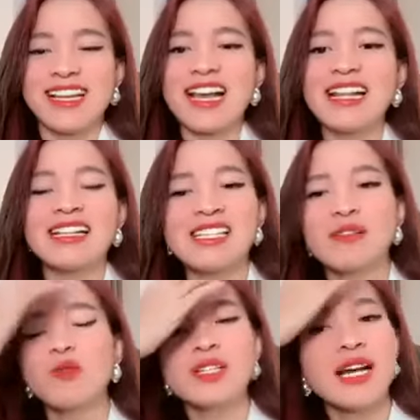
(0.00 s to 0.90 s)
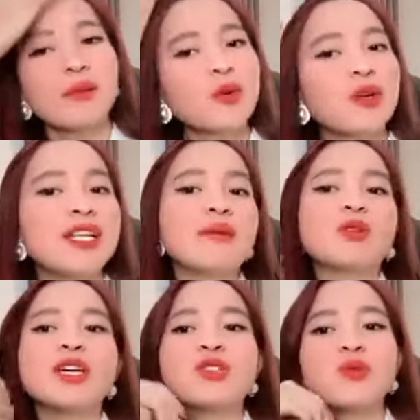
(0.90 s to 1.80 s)
Hay là anh chị muốn trở thành một người đi
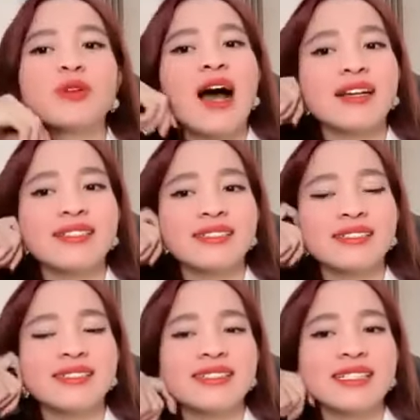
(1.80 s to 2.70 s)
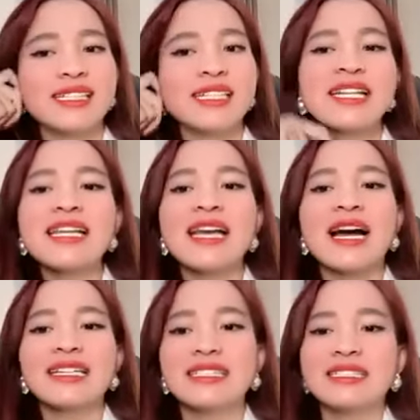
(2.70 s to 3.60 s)
làm thuê suốt đời? Anh chị thích cái gì
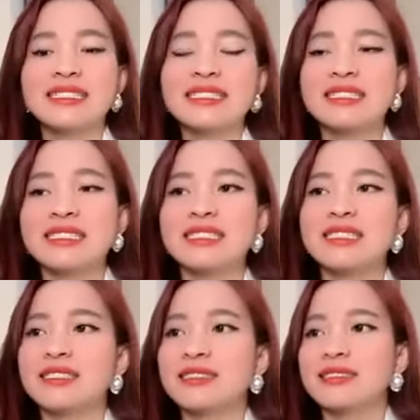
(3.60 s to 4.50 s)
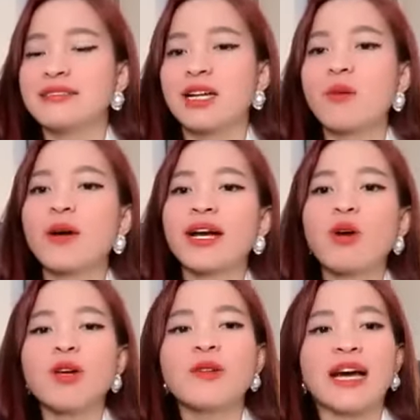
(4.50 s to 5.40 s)
ạ? À? Và có một cái
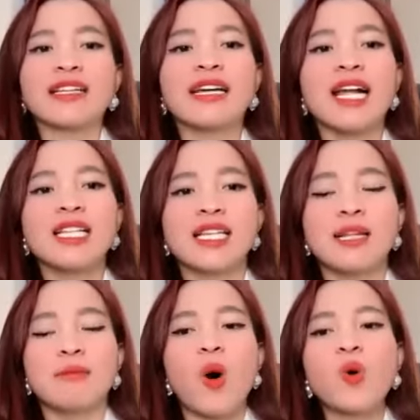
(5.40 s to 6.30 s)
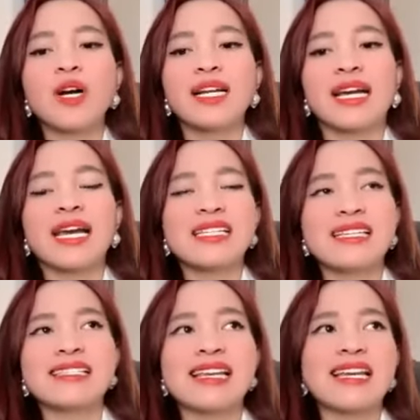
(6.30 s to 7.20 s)
câu Thêu tặng nha các anh chị là một á, là các anh
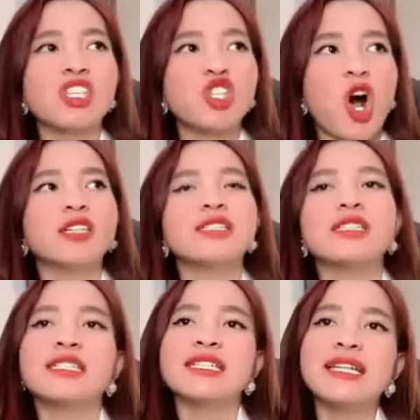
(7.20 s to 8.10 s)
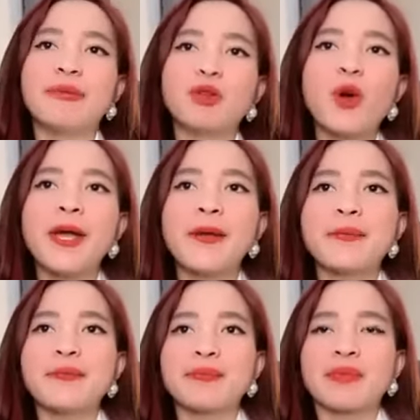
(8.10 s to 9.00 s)
chị sẽ chọn đi làm thuê
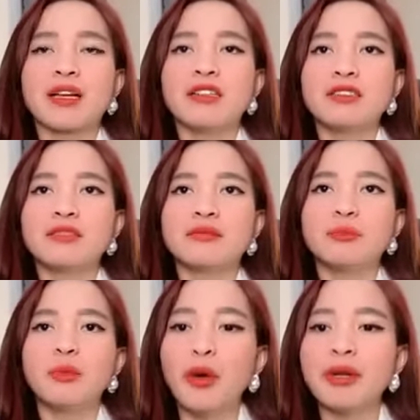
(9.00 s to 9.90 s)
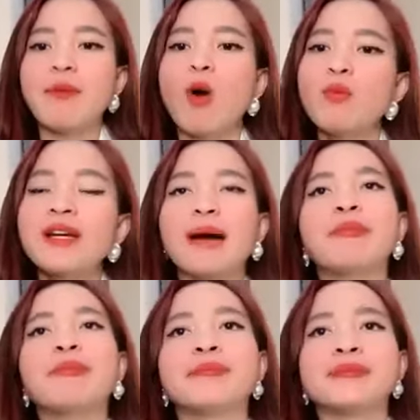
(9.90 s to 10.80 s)
mười, bốn mươi
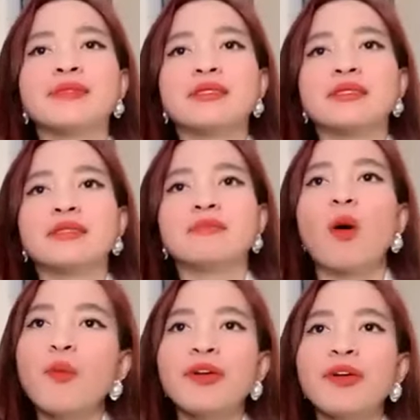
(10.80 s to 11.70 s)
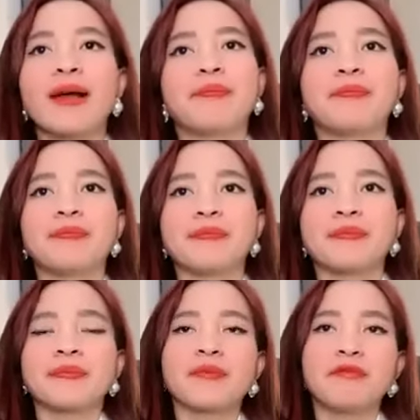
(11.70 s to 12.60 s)
năm, bốn mươi năm
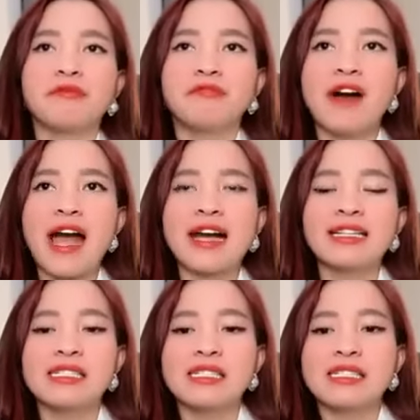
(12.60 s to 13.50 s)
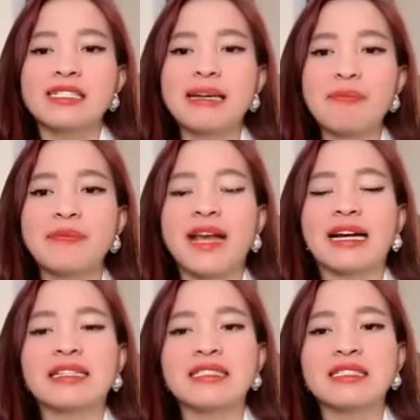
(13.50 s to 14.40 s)
và chấp
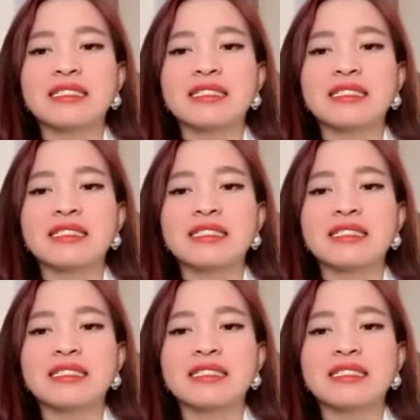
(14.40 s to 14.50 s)
nhận